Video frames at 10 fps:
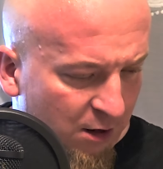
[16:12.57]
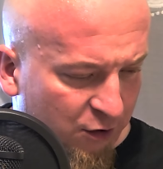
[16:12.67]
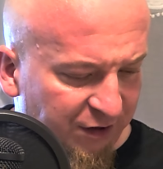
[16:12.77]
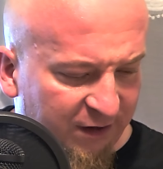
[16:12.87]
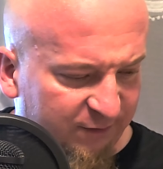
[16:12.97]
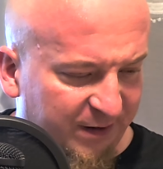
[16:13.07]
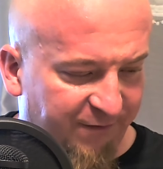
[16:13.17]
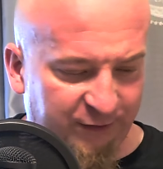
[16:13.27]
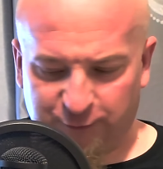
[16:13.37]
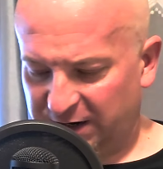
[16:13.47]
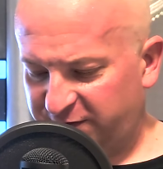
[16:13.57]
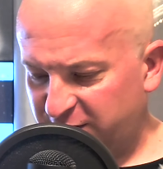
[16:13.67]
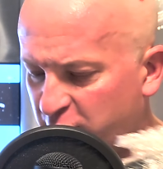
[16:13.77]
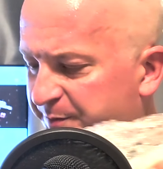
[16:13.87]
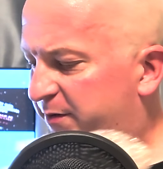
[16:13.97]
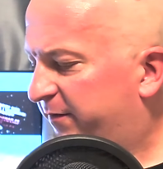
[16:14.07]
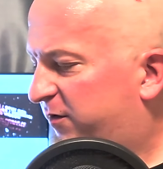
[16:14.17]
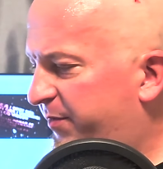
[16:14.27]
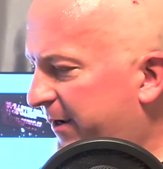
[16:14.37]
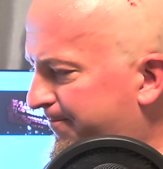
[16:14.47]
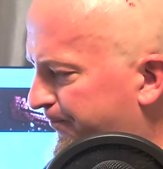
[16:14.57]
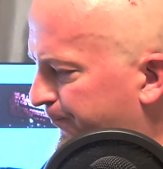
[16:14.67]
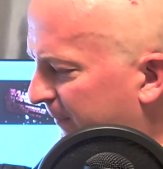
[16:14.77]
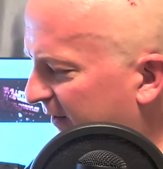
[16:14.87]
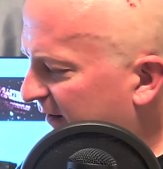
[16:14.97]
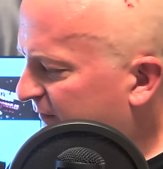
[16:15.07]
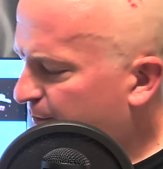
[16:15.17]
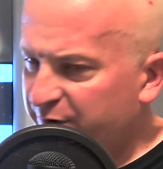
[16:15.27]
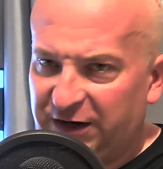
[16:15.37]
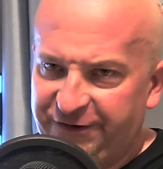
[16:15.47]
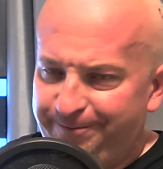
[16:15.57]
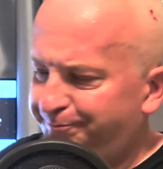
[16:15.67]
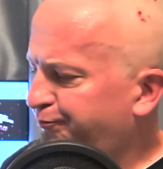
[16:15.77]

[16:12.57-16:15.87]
Kolejna sprawa, słuchajcie, kupiłem sobie, zaraz Wam pokażę.